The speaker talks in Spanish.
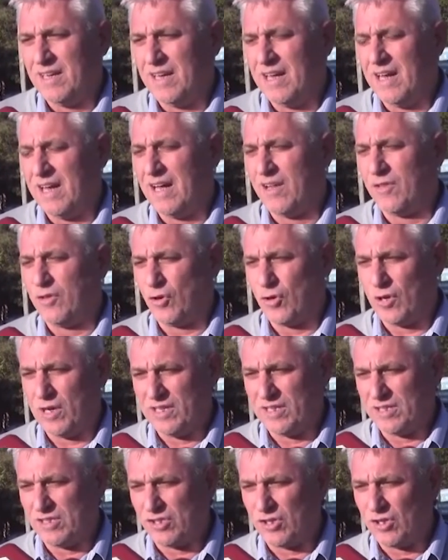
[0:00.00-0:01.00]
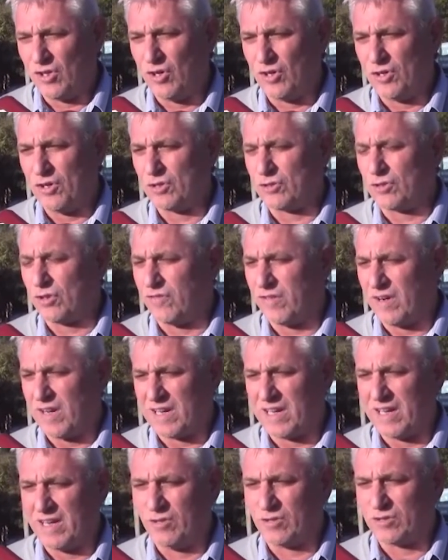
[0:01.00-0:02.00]
la drogadicción y otros
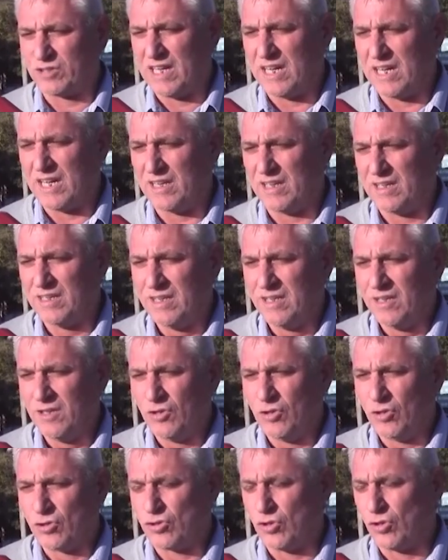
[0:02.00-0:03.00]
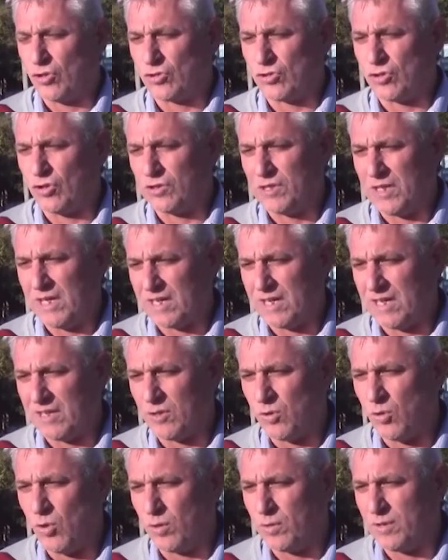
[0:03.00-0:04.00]
flagelos ya no solo son de las
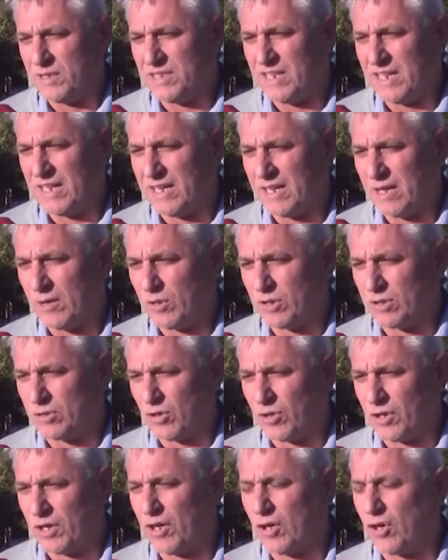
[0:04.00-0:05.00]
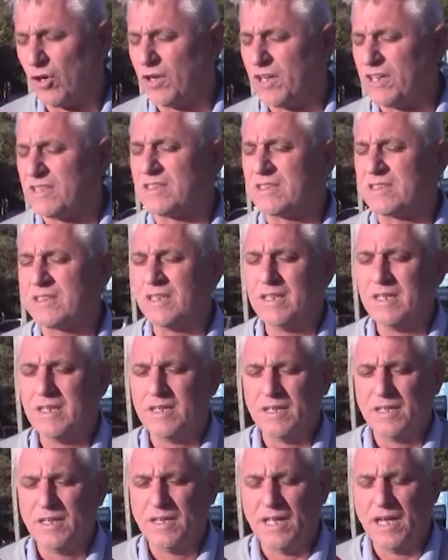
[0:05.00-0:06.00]
grandes urbes, llegan a nuestros rincones
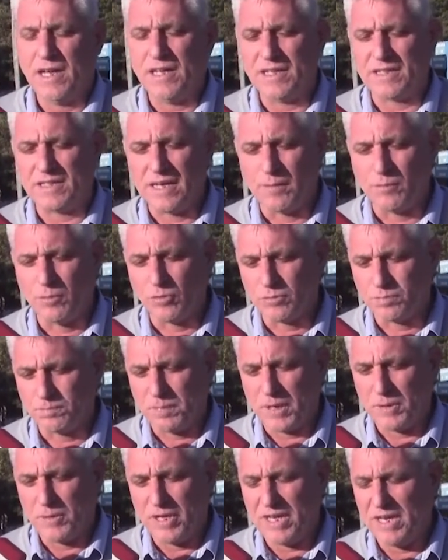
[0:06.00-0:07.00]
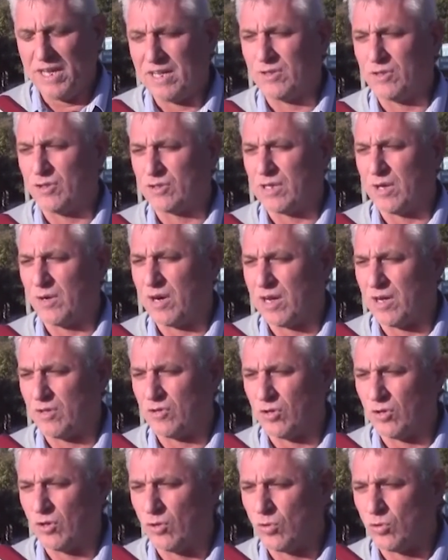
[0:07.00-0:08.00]
y ahí estamos previniendo,
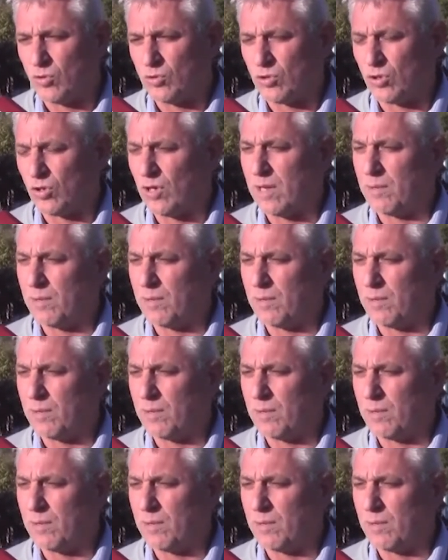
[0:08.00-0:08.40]
trabajando en conjunto